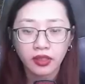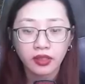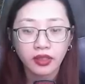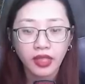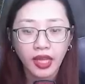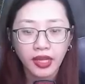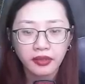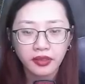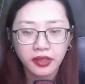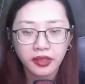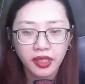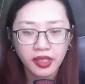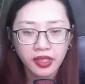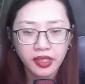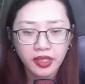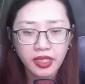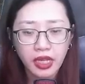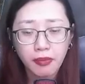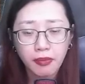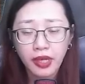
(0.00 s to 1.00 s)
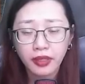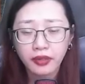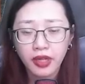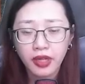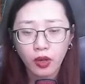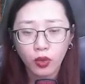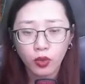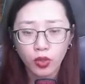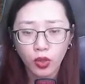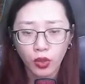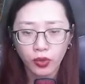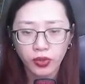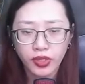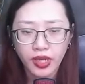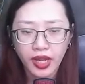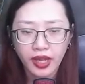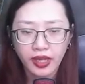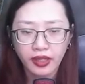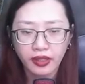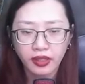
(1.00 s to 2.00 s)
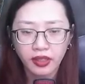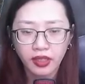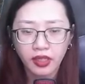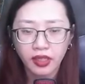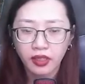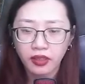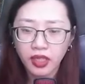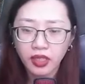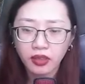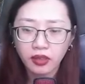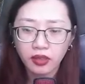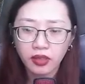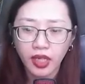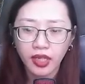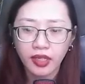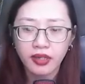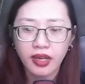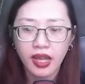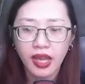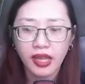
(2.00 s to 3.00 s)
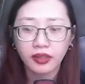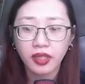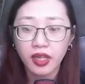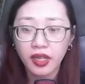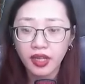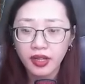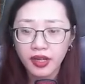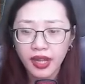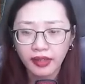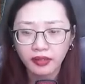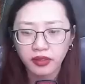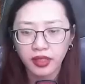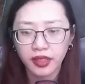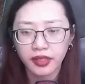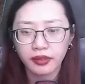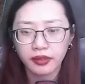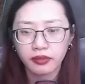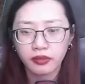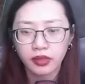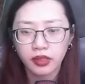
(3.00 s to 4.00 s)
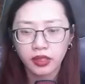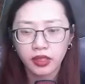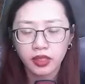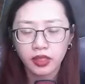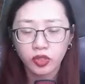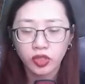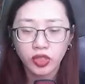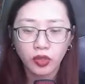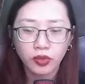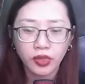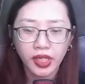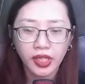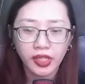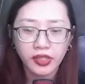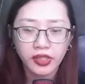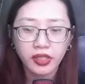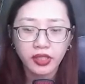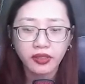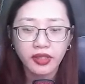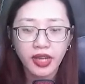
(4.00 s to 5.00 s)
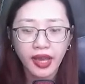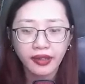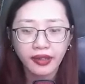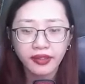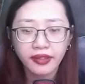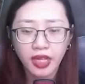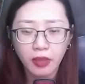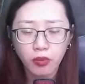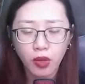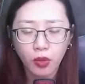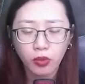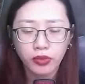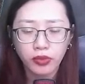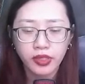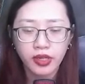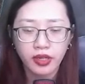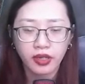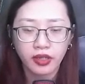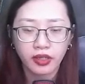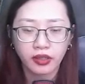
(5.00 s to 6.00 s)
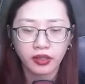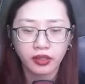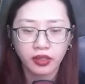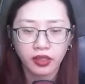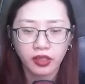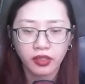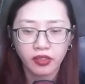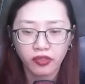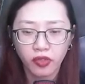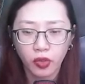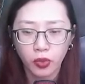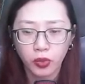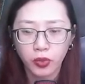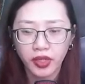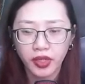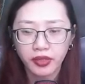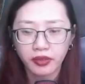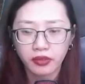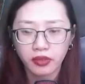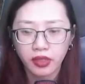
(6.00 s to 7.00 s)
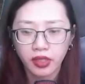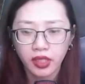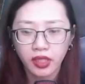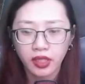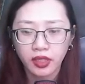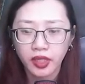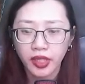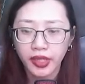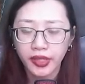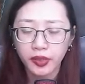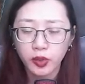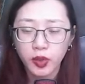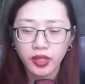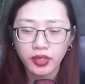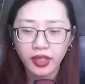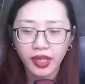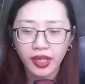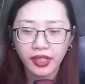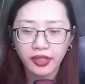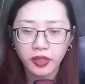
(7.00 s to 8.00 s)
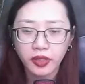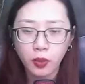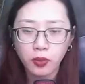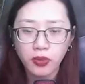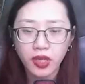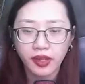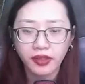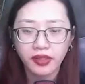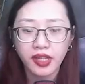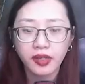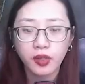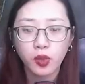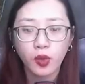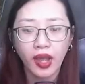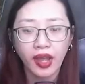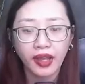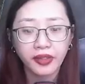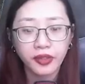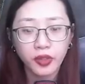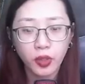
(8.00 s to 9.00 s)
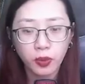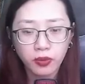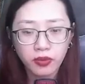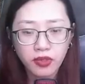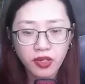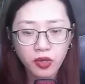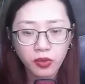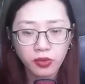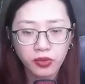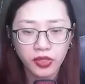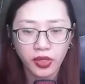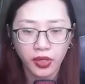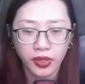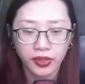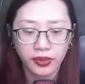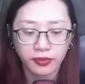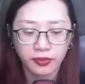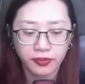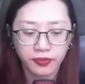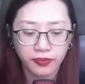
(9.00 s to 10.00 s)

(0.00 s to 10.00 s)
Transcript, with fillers: Thanh khí đã bắt đầu lộ ra, đích thị là thế đang thịnh. Sau này rất đáng để mong chờ. Phùng huynh, thiện duyên này đúng là kết quả đúng lúc rồi.